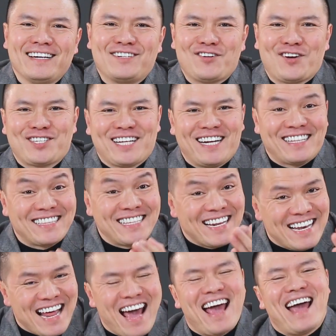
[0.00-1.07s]
Nó sẽ là
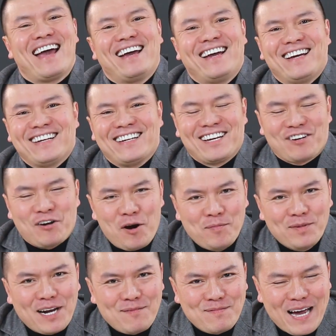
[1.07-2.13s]
tiền đề để có
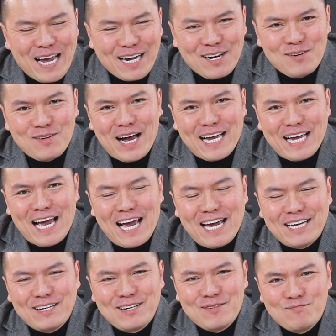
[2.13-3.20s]
một năm
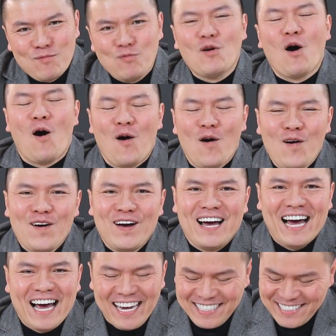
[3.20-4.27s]
2022 bùng nổ.
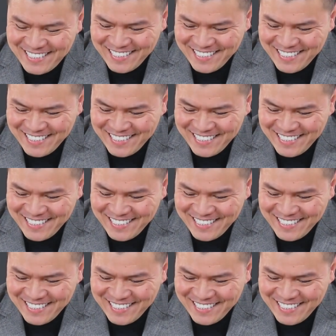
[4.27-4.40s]
Đấy.